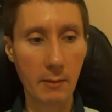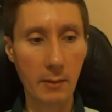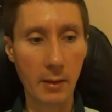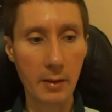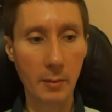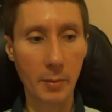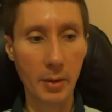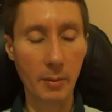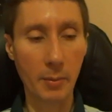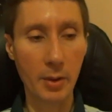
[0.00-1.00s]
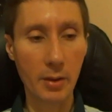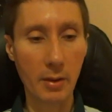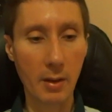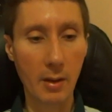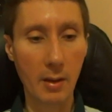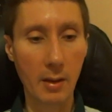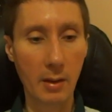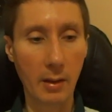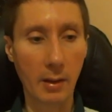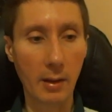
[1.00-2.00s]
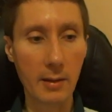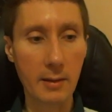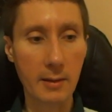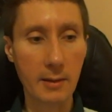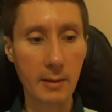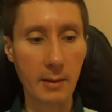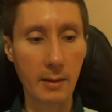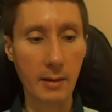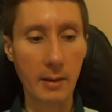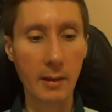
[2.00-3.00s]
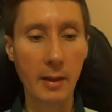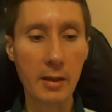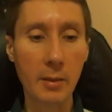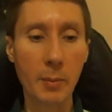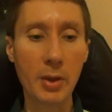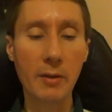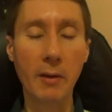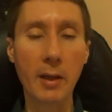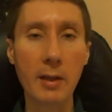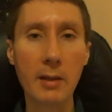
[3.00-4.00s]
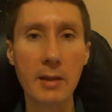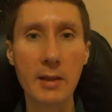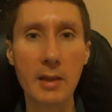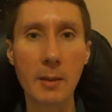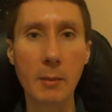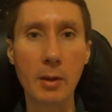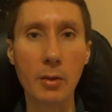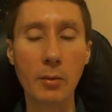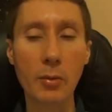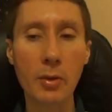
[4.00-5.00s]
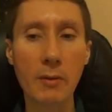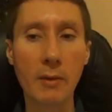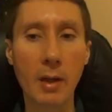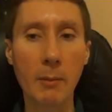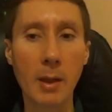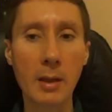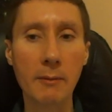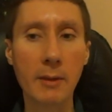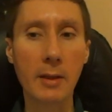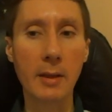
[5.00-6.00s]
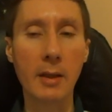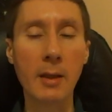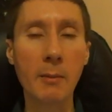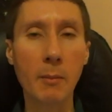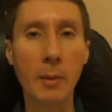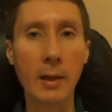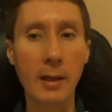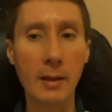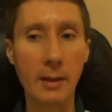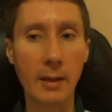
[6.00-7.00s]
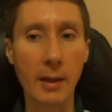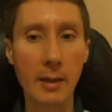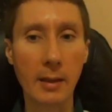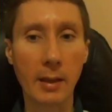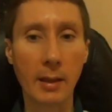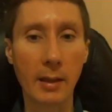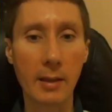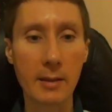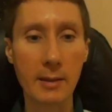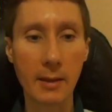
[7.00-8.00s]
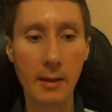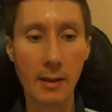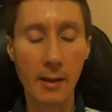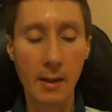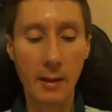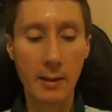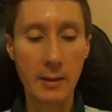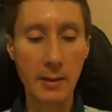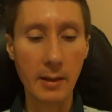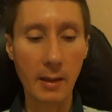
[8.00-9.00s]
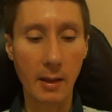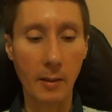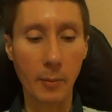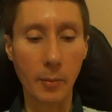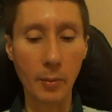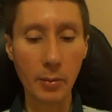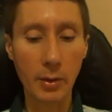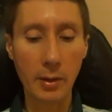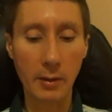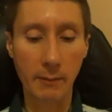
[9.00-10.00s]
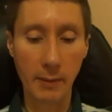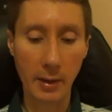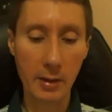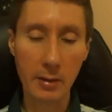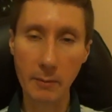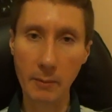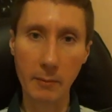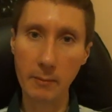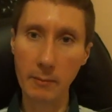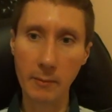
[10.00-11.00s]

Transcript: наша пища. И как раз наша пищеварительная система тут же вырабатывает импланты. Это как раз те а, пункты в нашем